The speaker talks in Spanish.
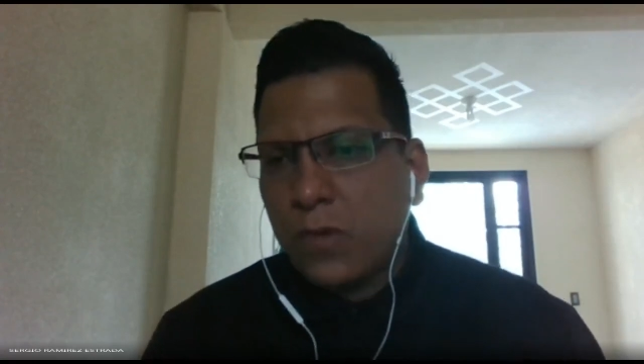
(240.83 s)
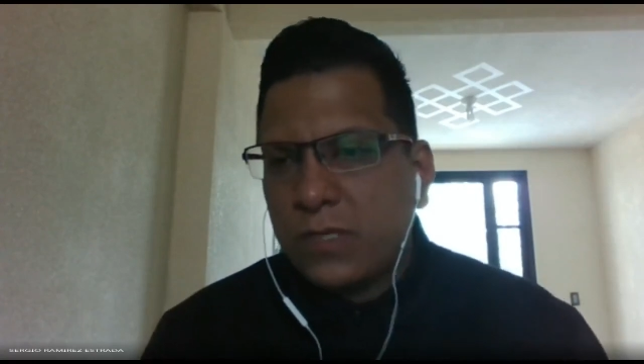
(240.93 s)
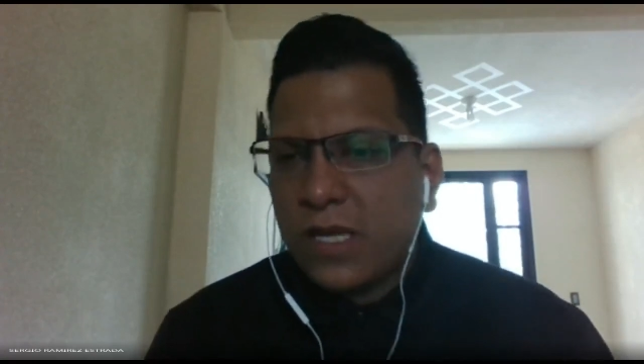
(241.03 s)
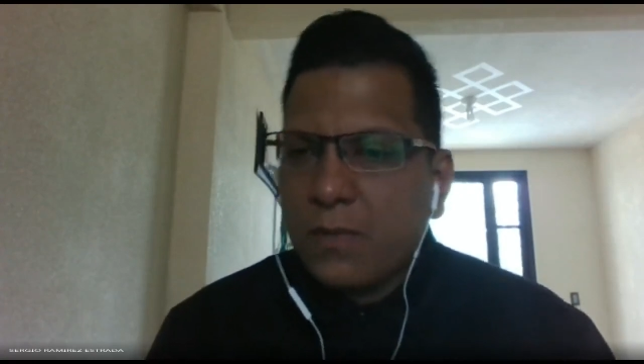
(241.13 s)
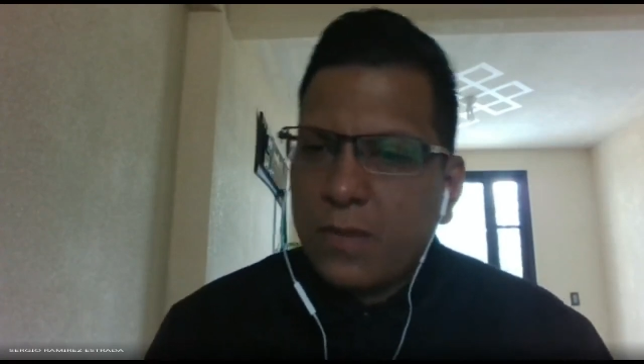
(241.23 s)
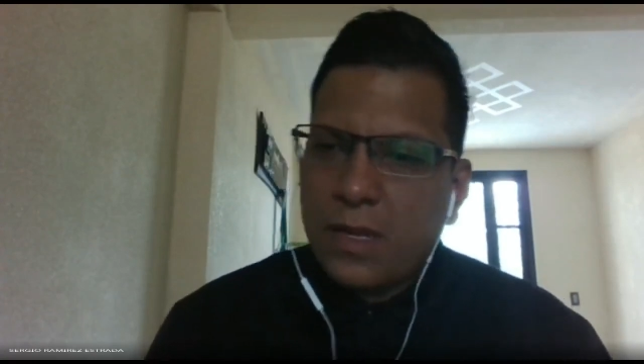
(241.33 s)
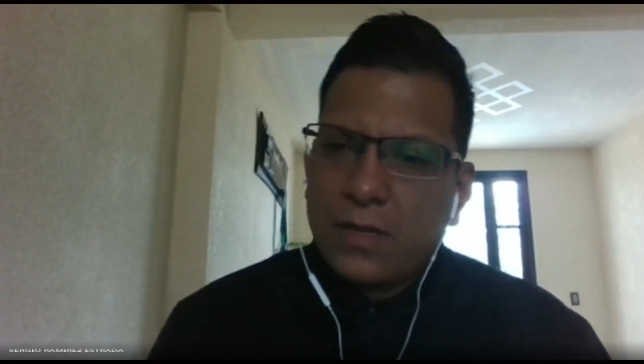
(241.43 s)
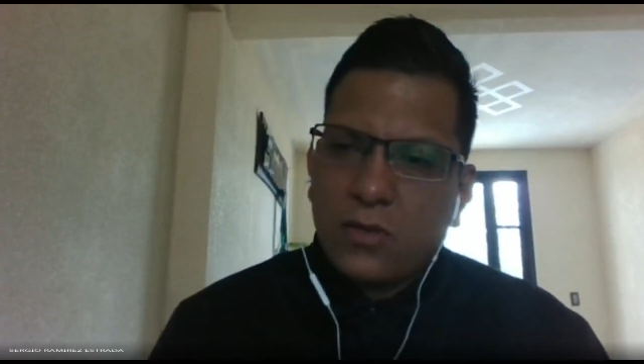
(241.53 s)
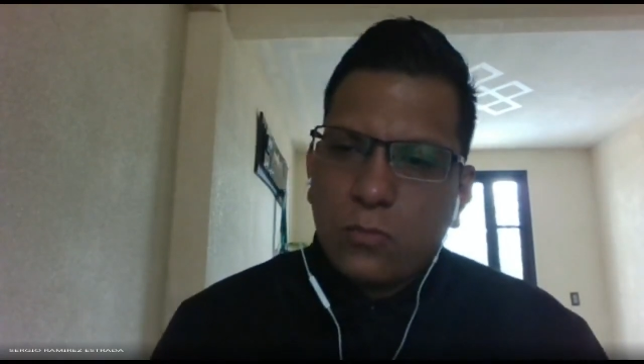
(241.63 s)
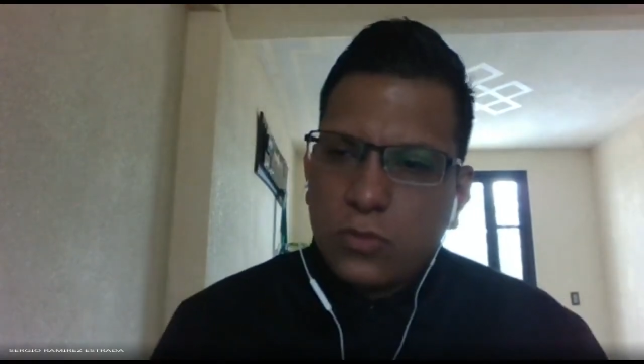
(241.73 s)
Yo sé que
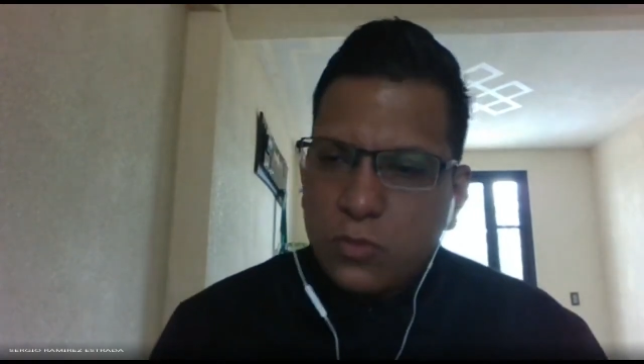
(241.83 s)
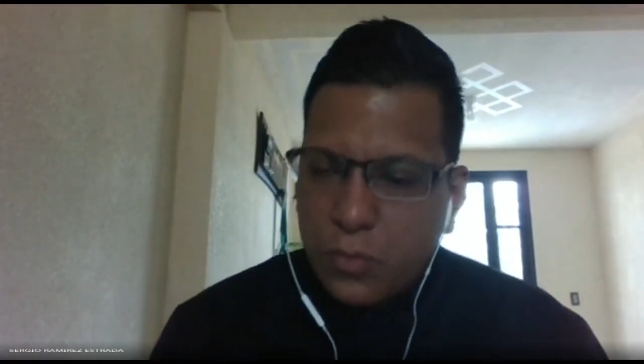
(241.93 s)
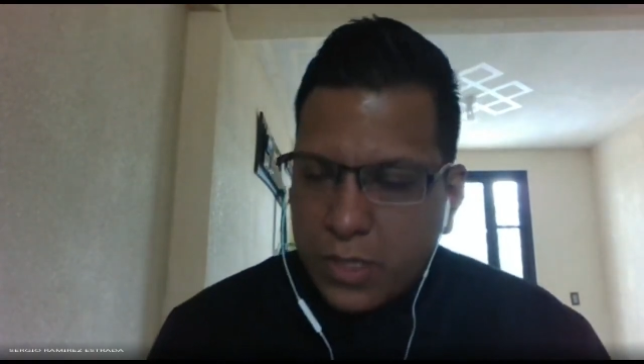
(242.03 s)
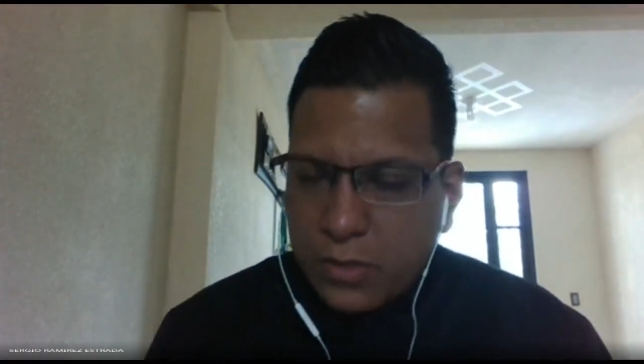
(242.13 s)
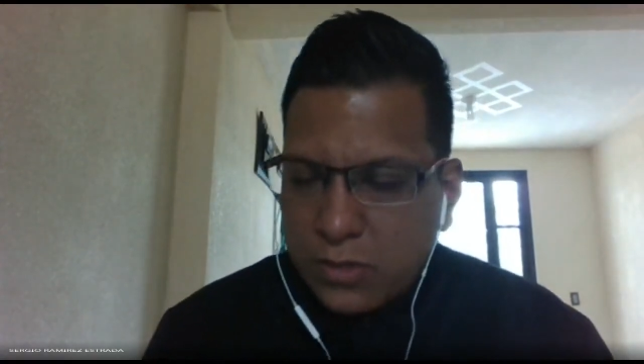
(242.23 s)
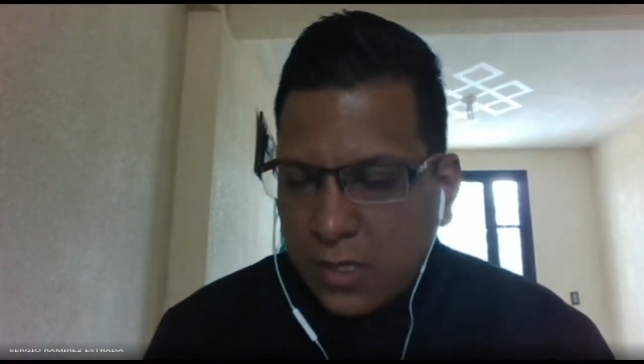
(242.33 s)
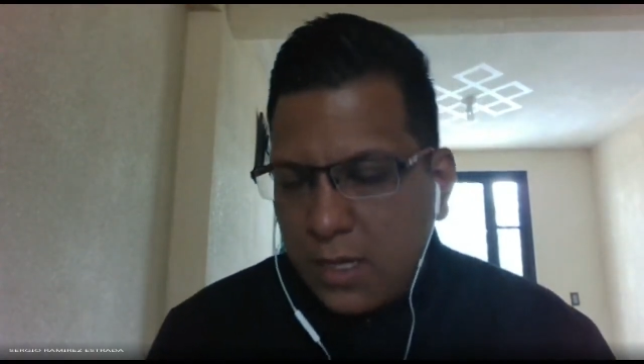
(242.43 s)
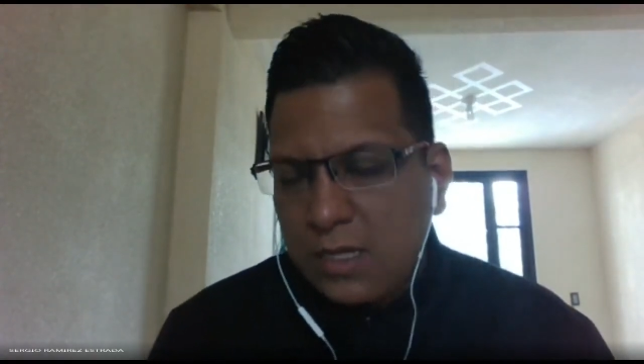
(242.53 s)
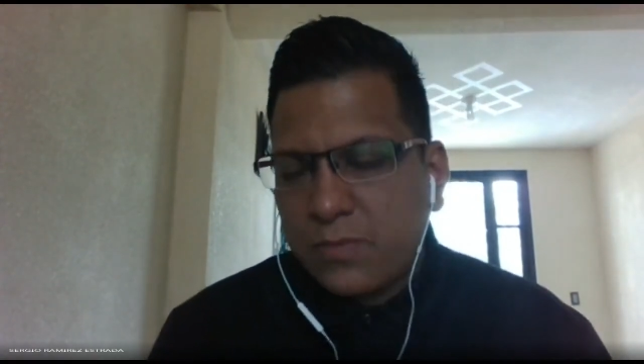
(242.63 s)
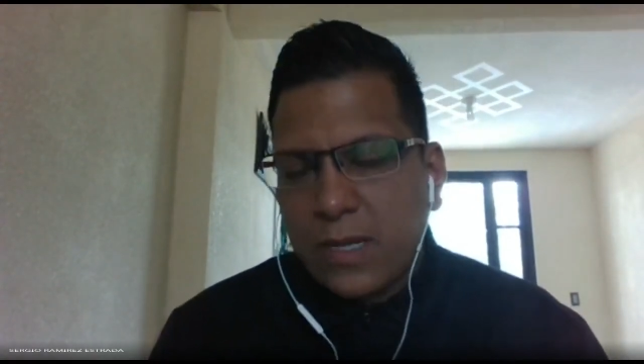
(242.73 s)
me, son muchos proyectos
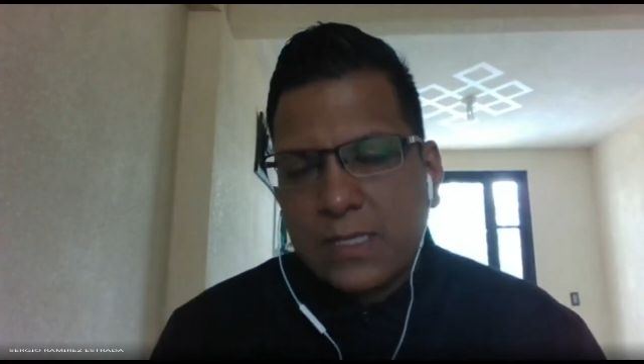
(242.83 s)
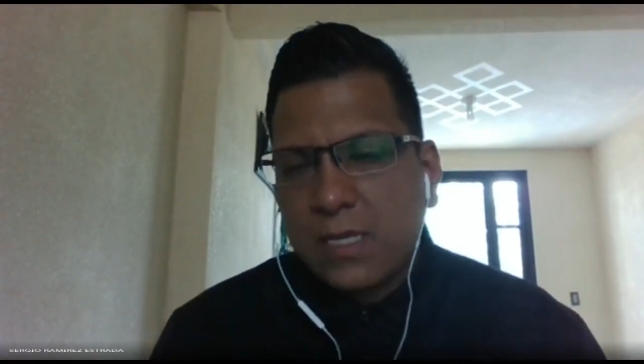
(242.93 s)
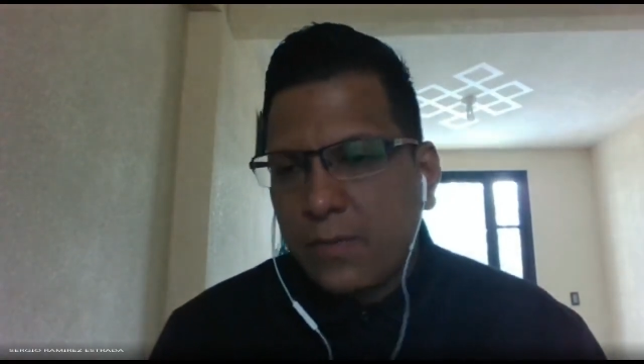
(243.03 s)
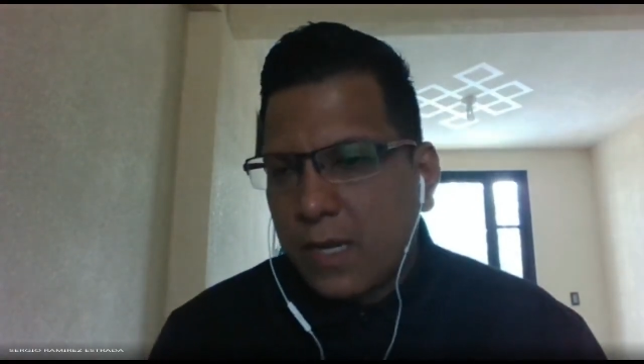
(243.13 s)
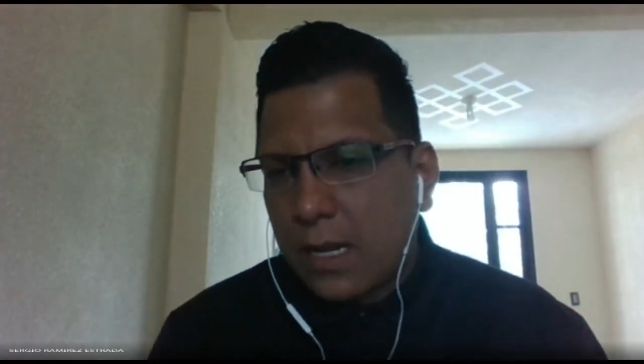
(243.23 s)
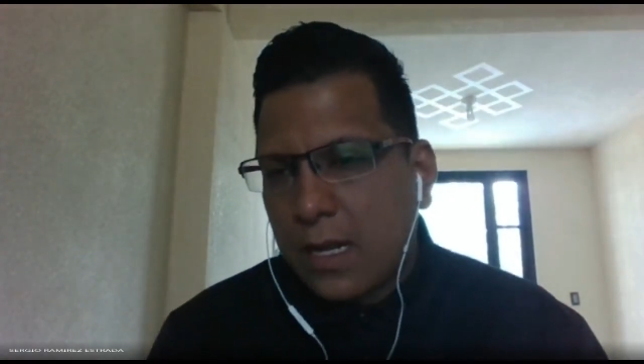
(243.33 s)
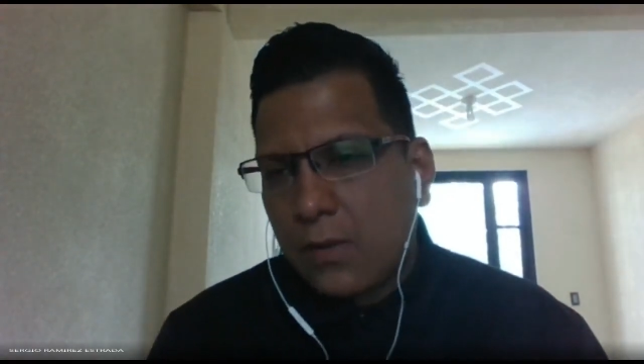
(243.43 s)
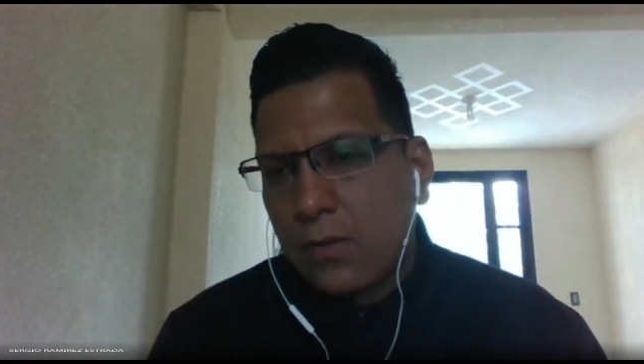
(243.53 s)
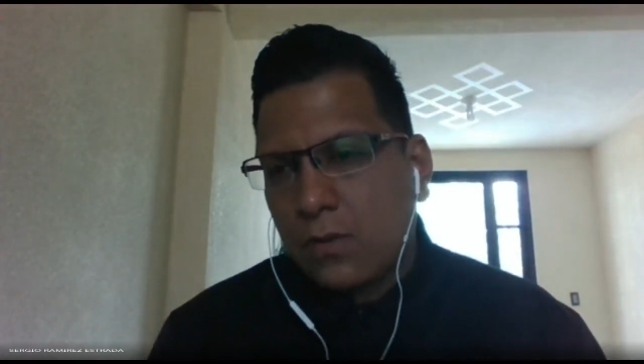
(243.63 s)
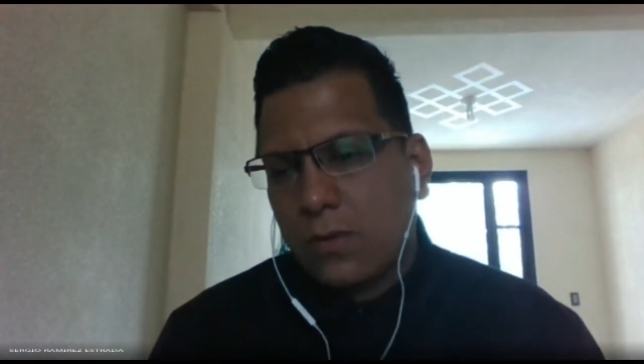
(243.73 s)
que les van a servir a
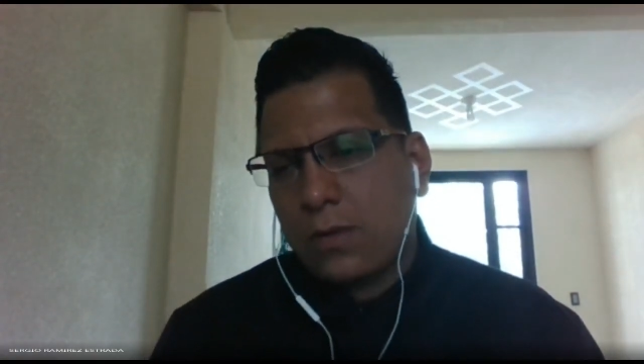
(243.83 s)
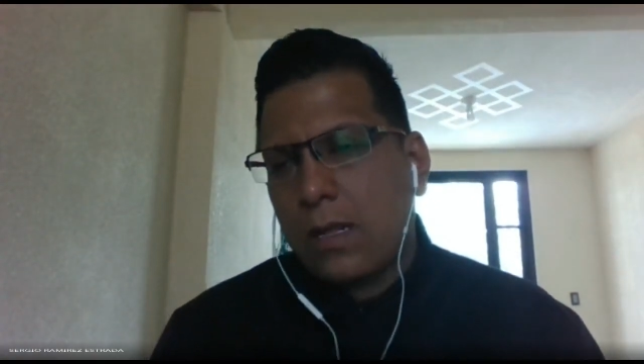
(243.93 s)
largo,